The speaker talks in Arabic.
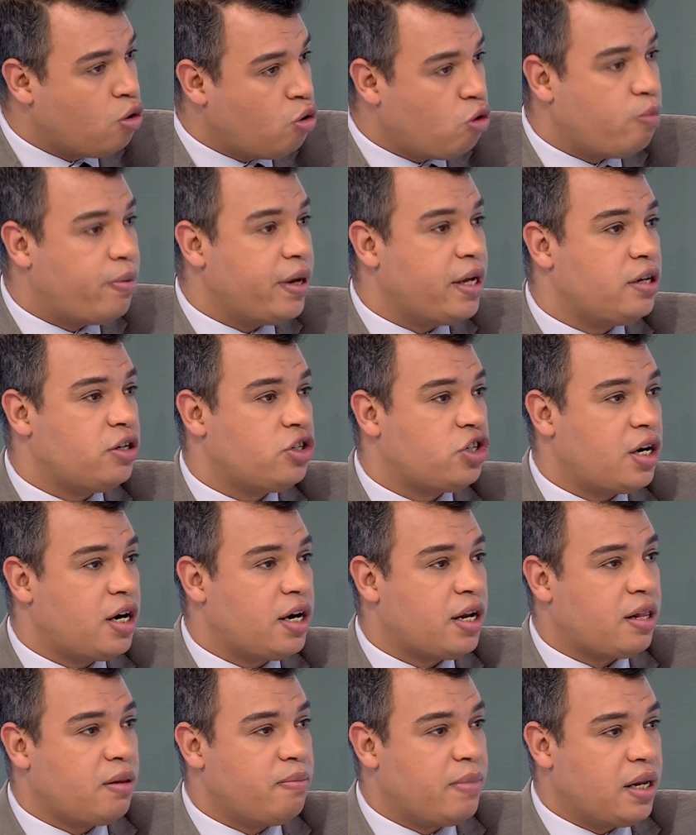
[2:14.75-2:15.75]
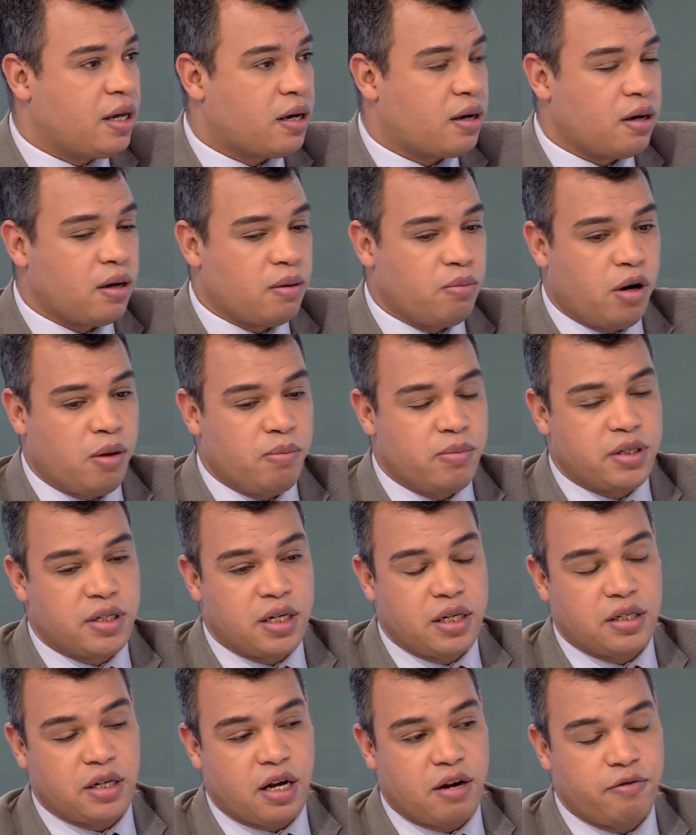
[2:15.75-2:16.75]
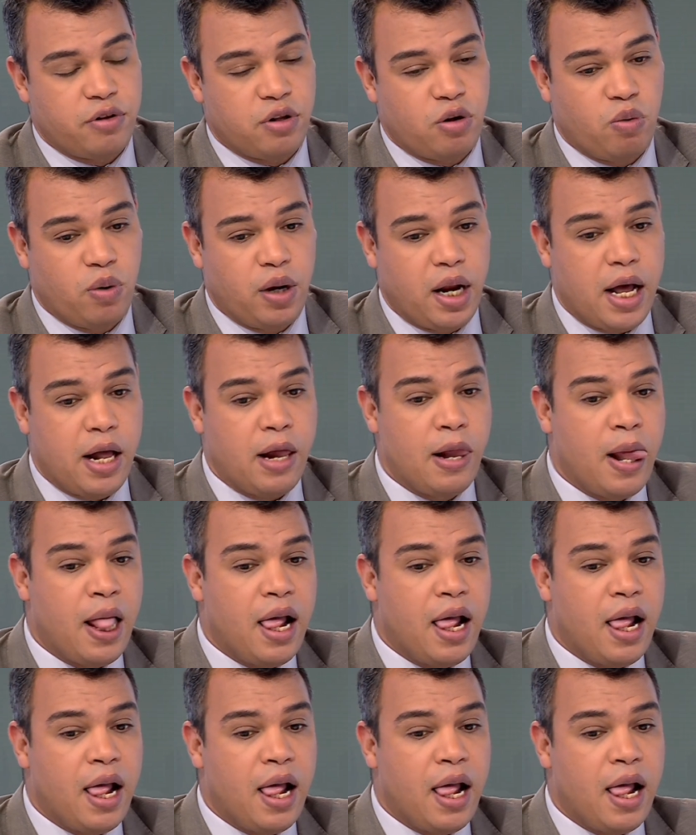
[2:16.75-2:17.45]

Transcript: وبين جلالة الملك محمد السادس حفظه الله